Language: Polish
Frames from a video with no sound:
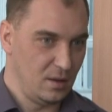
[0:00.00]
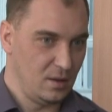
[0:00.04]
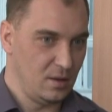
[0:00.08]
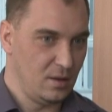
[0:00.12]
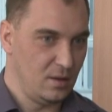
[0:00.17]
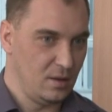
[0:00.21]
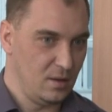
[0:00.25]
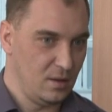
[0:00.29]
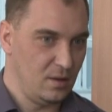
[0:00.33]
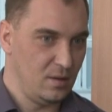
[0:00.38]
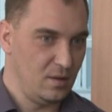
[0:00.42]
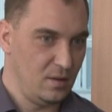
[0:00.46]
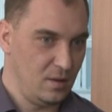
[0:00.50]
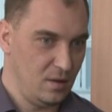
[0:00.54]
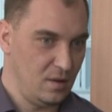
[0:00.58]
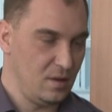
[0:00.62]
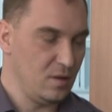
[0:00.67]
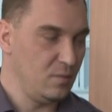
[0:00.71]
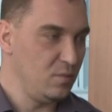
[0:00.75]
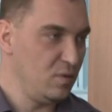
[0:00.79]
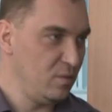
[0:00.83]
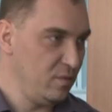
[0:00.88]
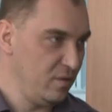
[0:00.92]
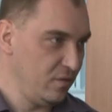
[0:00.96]
yy,
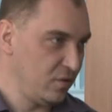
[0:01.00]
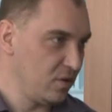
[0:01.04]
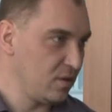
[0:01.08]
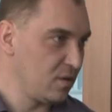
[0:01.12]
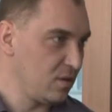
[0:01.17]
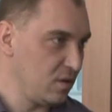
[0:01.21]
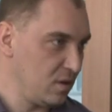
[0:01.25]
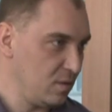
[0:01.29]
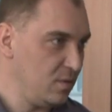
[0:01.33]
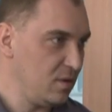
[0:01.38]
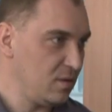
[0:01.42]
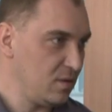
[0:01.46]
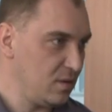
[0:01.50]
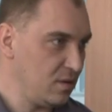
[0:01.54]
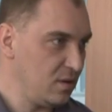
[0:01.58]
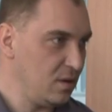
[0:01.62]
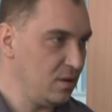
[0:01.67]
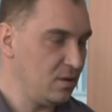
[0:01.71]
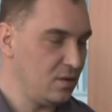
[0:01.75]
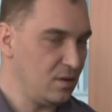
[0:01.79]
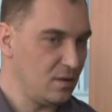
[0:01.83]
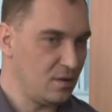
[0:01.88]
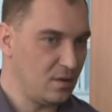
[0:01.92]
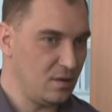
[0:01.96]
zrobiłbym wszystko, żeby to
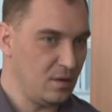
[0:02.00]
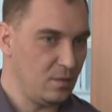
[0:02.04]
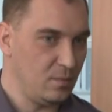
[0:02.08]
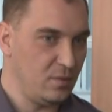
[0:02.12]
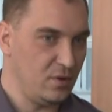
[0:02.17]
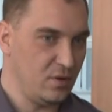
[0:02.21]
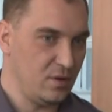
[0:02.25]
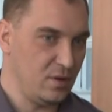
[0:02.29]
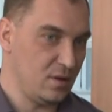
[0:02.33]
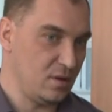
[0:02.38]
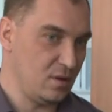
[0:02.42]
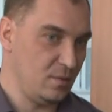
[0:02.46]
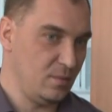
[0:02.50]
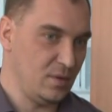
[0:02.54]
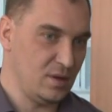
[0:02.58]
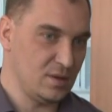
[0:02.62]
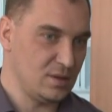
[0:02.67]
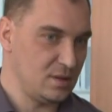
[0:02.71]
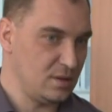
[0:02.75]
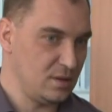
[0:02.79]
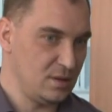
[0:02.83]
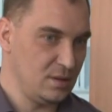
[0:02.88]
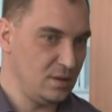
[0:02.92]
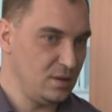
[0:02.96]
zdjęcie zdobyć.
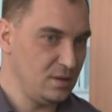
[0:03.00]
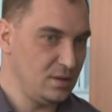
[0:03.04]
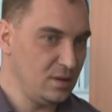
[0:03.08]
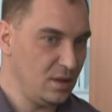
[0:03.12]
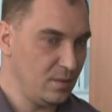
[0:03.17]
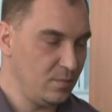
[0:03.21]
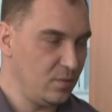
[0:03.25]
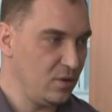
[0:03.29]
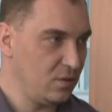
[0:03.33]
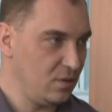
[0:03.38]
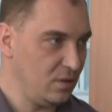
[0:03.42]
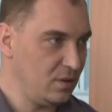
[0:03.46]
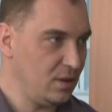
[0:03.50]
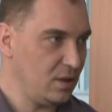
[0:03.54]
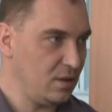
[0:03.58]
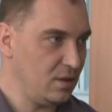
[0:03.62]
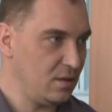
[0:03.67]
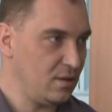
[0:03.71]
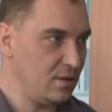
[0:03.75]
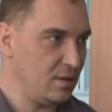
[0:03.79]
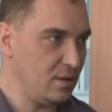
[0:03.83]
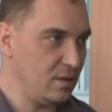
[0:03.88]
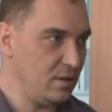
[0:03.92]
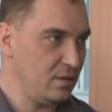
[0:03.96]
Natomiast nie, nie po to
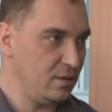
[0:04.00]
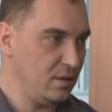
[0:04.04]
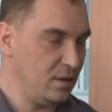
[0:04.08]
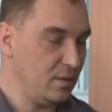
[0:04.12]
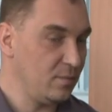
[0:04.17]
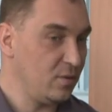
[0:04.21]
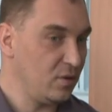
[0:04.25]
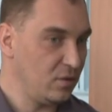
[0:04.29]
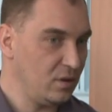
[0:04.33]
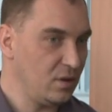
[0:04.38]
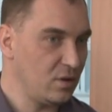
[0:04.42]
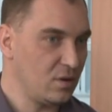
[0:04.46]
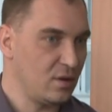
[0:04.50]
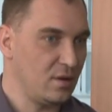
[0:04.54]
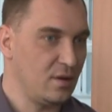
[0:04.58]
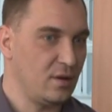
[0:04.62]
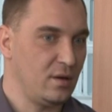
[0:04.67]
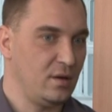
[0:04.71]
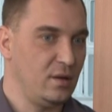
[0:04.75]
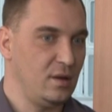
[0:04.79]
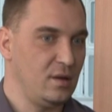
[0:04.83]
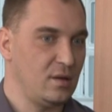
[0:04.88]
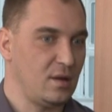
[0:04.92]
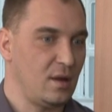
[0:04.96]
jadę za, nie po to jeżdżę za
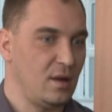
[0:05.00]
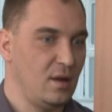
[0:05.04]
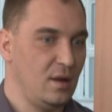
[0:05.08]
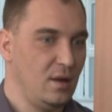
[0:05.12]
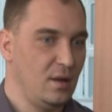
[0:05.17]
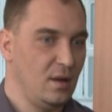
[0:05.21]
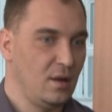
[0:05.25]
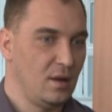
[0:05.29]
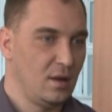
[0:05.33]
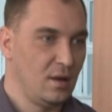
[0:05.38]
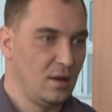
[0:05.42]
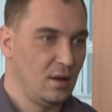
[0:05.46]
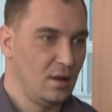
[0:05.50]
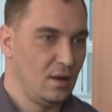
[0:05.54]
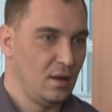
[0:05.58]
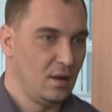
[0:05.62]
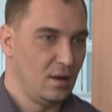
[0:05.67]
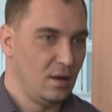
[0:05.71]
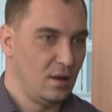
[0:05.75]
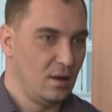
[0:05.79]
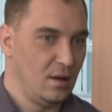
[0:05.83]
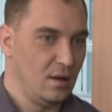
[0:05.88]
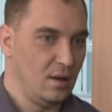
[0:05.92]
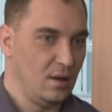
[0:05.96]
granicę.
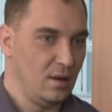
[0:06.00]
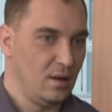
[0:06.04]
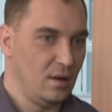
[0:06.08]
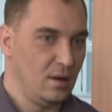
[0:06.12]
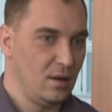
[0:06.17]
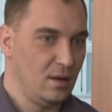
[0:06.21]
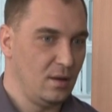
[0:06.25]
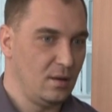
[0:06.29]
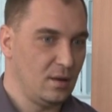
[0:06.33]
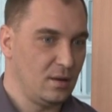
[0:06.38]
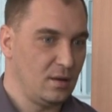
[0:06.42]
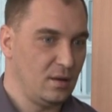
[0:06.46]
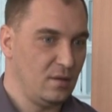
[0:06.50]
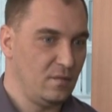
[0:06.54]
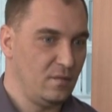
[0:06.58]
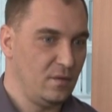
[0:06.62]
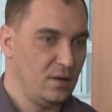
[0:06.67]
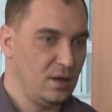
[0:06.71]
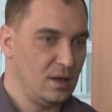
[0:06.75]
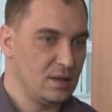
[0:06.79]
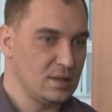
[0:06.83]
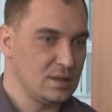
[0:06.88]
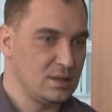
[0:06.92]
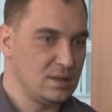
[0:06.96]
Yy, takie
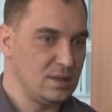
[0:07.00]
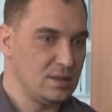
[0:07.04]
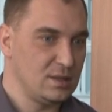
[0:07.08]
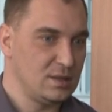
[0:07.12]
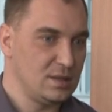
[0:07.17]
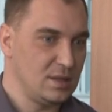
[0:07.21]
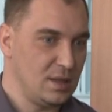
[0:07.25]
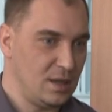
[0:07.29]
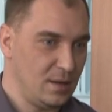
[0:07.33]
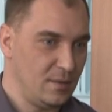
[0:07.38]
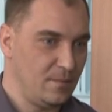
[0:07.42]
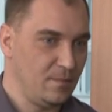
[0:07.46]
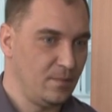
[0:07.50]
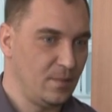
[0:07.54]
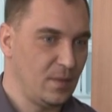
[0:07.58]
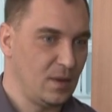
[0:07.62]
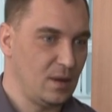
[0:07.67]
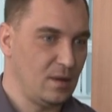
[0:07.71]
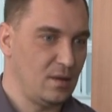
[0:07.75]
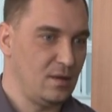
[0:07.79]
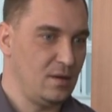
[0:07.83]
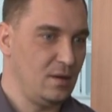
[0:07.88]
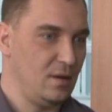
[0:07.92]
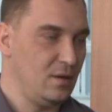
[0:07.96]
wyjazdy za
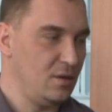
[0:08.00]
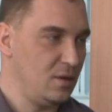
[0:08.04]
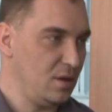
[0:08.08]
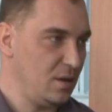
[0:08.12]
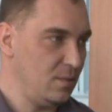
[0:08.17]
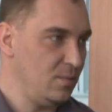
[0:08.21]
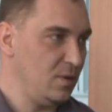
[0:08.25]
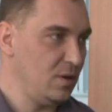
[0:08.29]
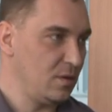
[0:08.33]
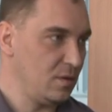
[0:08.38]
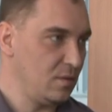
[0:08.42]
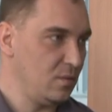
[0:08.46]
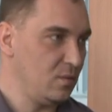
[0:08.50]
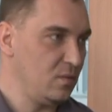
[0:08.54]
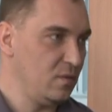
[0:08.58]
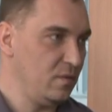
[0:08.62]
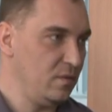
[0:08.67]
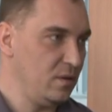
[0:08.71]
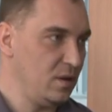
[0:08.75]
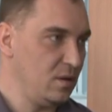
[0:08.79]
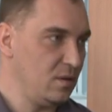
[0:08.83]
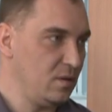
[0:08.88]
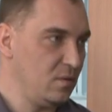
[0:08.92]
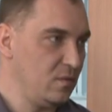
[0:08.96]
zdjęciami to są
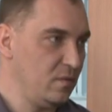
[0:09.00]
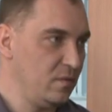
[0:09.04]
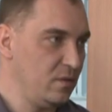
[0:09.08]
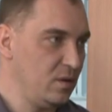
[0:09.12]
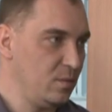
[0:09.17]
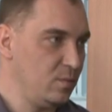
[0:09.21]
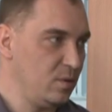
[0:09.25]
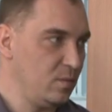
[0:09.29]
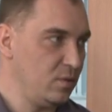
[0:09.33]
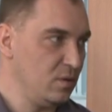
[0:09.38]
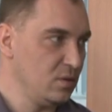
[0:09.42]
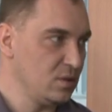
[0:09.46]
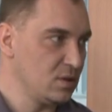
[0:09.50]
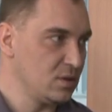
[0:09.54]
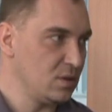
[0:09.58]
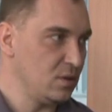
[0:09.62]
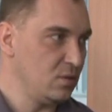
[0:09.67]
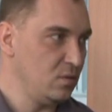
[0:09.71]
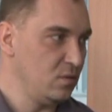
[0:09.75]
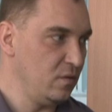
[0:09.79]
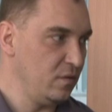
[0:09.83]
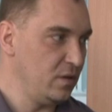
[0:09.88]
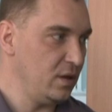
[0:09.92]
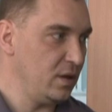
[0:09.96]
głównie, głównie po
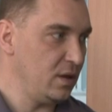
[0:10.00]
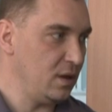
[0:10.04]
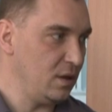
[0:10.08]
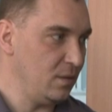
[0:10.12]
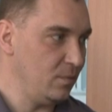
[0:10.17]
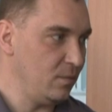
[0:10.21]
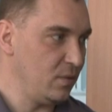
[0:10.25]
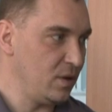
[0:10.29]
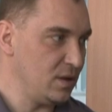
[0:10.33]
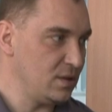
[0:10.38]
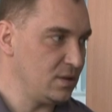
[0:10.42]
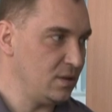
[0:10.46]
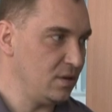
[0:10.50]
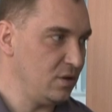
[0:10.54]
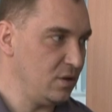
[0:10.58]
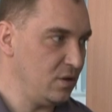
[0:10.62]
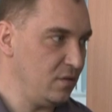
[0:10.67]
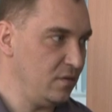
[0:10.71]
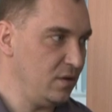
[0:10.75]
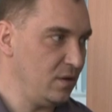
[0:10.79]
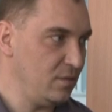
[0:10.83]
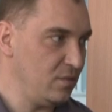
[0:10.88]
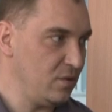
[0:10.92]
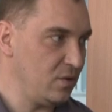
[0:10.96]
Polsce, głównie na imprezy,
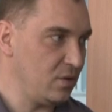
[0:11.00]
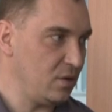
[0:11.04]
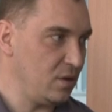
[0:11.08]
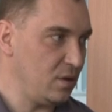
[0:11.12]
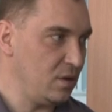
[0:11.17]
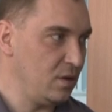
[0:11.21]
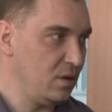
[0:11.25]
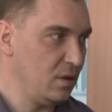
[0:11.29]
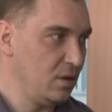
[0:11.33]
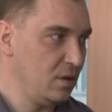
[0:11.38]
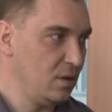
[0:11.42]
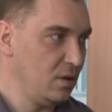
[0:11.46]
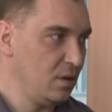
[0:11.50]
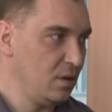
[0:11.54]
gdzie wiem, że,